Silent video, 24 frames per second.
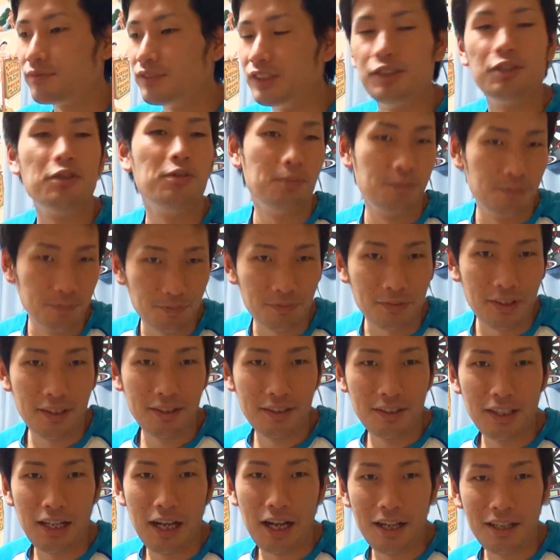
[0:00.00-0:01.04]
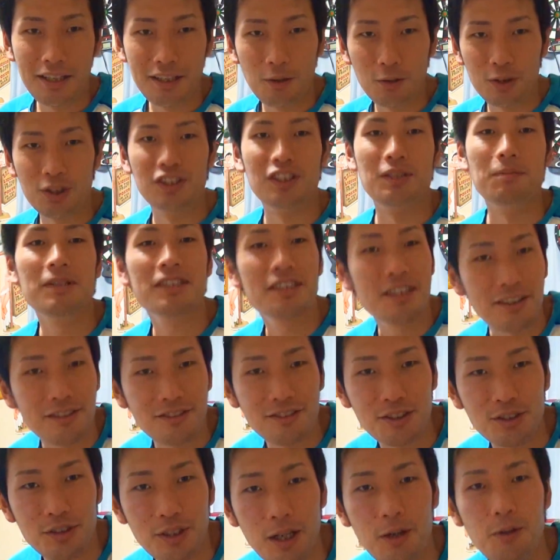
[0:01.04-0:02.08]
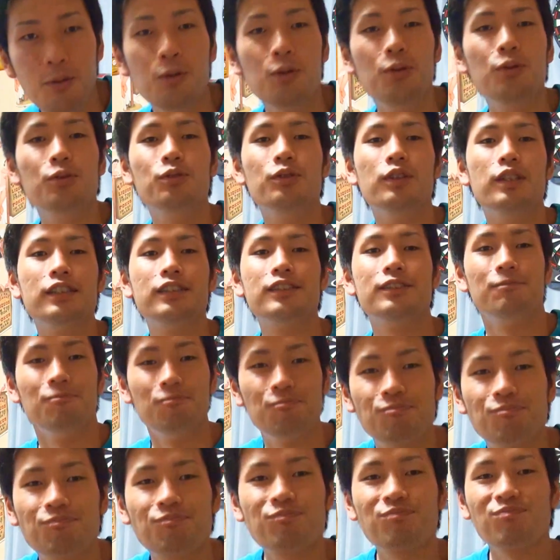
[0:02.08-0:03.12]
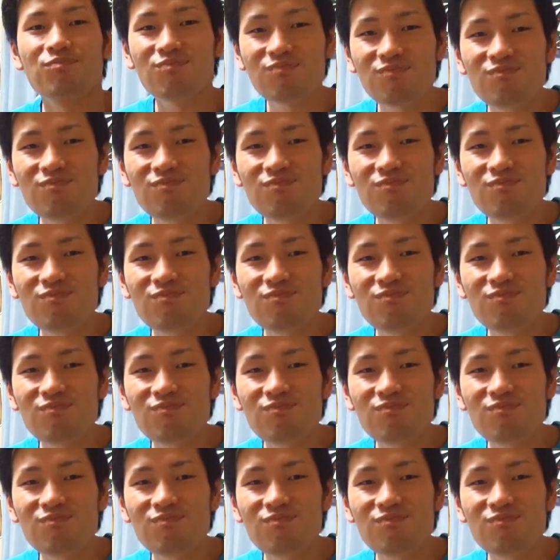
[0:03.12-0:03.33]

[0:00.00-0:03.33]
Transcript: 一応、落ち着きましたっていうね、ご報告です。うん